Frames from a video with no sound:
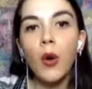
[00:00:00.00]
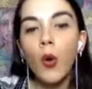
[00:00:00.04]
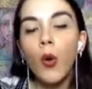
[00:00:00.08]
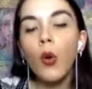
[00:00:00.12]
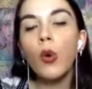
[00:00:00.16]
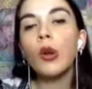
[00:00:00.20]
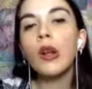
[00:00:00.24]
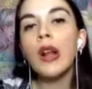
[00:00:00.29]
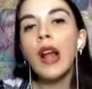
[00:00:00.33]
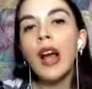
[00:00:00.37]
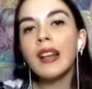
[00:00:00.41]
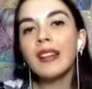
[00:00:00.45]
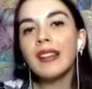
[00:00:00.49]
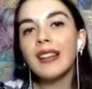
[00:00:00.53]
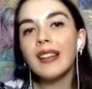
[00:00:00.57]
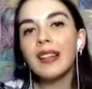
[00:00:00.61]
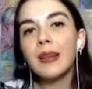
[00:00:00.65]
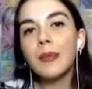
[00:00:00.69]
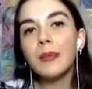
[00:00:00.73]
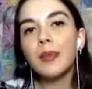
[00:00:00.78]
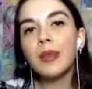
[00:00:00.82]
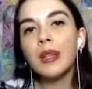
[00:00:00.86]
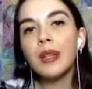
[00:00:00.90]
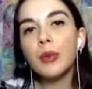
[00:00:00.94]

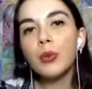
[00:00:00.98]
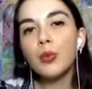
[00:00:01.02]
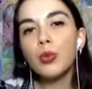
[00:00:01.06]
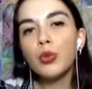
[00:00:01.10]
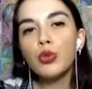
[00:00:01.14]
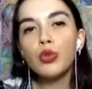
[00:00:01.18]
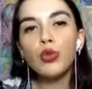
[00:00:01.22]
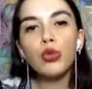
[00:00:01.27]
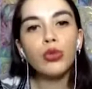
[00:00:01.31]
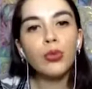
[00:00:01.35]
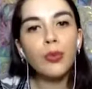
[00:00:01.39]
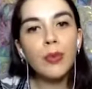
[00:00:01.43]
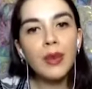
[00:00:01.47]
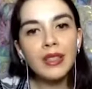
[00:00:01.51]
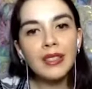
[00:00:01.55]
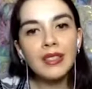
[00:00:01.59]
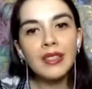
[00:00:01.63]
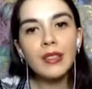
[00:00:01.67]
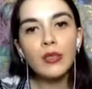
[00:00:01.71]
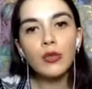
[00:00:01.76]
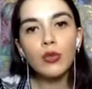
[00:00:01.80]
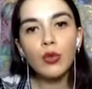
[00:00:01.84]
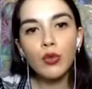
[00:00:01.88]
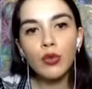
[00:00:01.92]
Hollanda'da 1,5
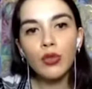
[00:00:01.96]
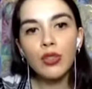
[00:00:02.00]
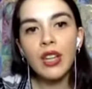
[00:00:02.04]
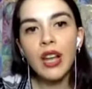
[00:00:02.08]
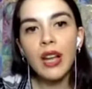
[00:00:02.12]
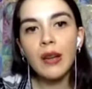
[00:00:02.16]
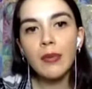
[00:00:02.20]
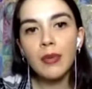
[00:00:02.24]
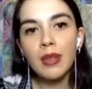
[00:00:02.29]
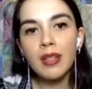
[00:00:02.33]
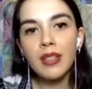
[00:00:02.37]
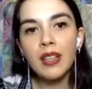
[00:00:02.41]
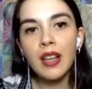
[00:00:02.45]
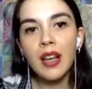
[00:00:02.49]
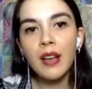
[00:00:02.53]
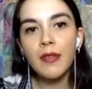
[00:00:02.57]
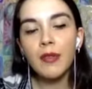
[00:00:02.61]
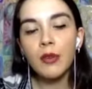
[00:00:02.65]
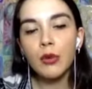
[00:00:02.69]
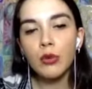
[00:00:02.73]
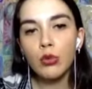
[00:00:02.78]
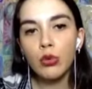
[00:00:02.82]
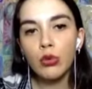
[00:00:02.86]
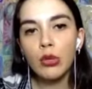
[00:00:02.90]
metre sosyal
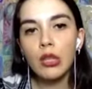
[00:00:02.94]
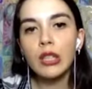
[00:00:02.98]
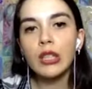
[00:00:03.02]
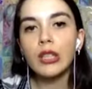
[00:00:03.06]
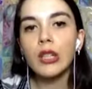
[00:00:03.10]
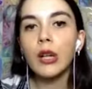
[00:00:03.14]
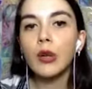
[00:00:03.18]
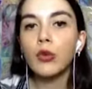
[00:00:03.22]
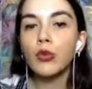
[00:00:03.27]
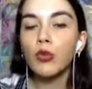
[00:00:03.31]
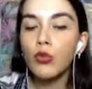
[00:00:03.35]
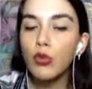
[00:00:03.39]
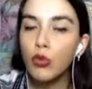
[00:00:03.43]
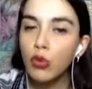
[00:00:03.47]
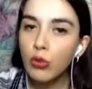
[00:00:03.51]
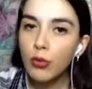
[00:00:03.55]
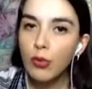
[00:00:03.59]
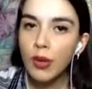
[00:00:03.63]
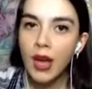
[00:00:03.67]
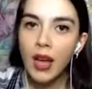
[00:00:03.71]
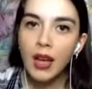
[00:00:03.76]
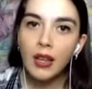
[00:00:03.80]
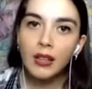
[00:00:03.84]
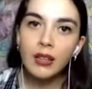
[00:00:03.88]
mesafe kuralına
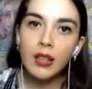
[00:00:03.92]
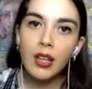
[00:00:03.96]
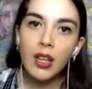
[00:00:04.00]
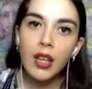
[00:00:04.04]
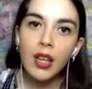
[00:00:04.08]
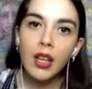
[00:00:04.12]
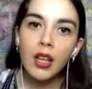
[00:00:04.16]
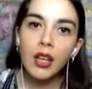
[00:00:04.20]
uymayan